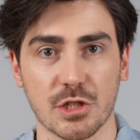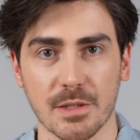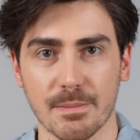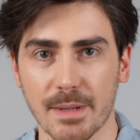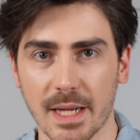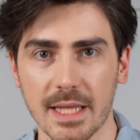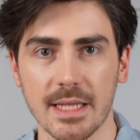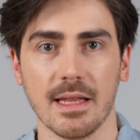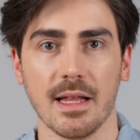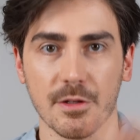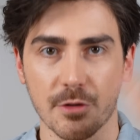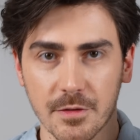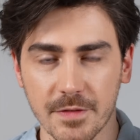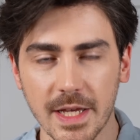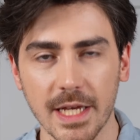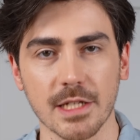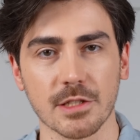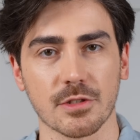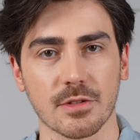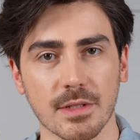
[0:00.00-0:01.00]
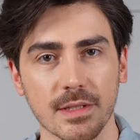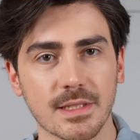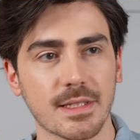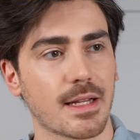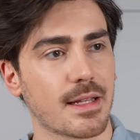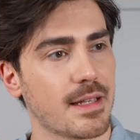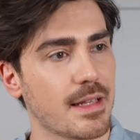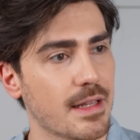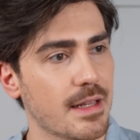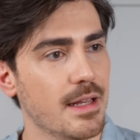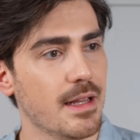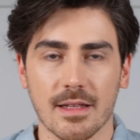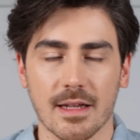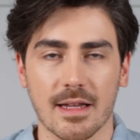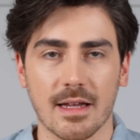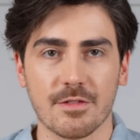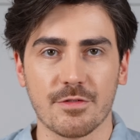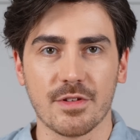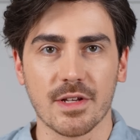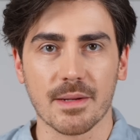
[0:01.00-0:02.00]
że Barilla to wiesz, to jest taki,
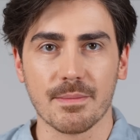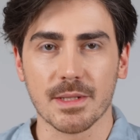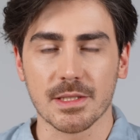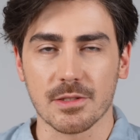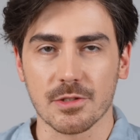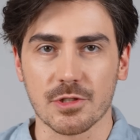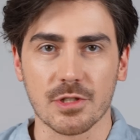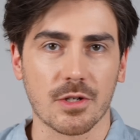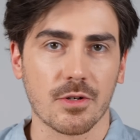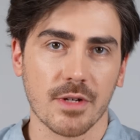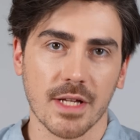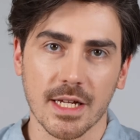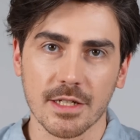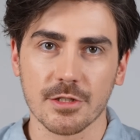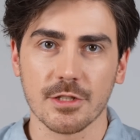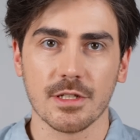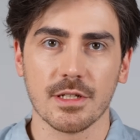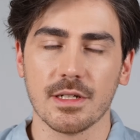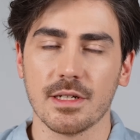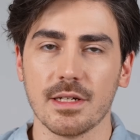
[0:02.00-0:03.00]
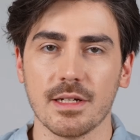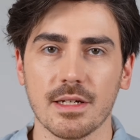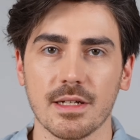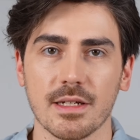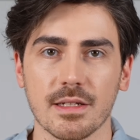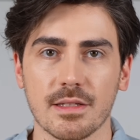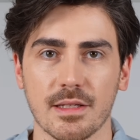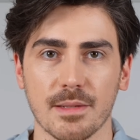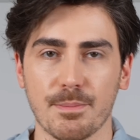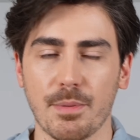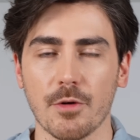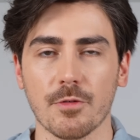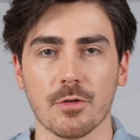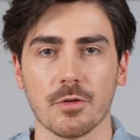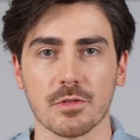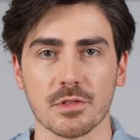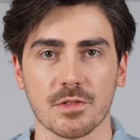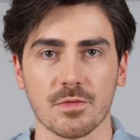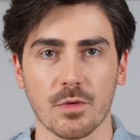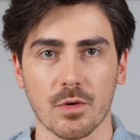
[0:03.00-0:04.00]
taka firma, co się kojarzy
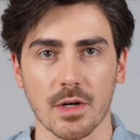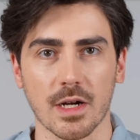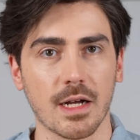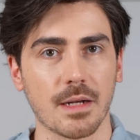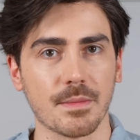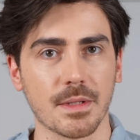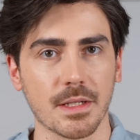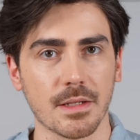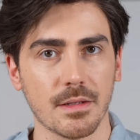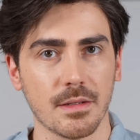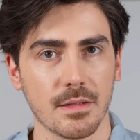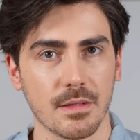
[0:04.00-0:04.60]
typowo z Włochami.